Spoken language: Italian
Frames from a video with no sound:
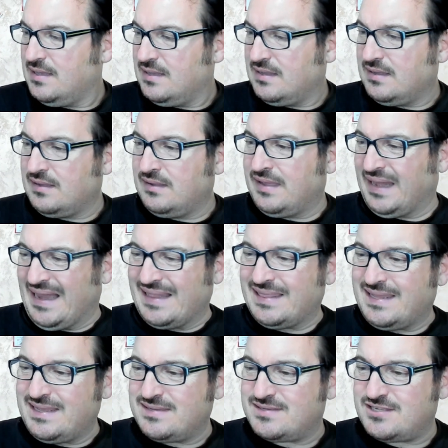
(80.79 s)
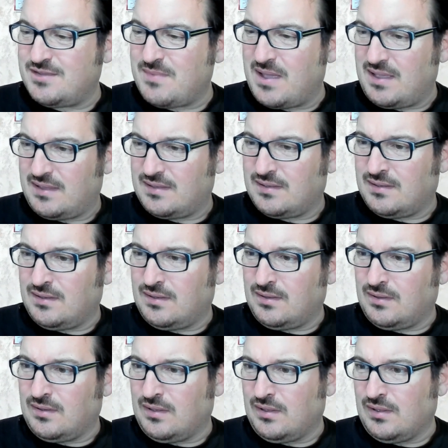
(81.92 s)
grandissima,
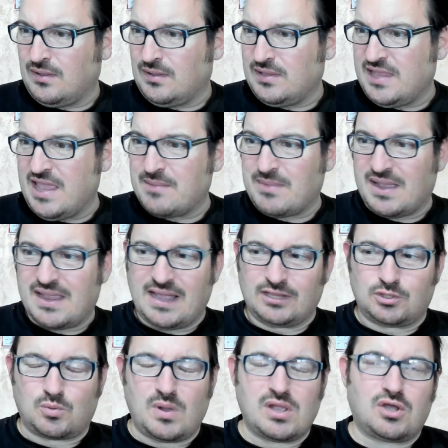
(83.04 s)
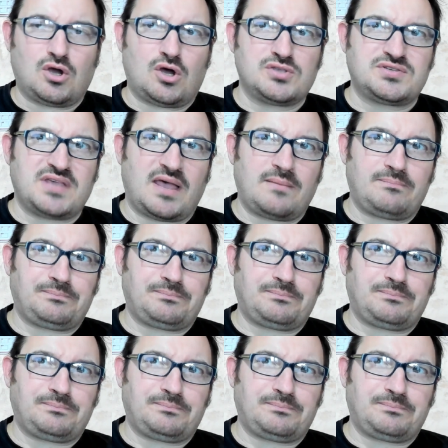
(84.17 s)
eh, gli è mancato qualcosa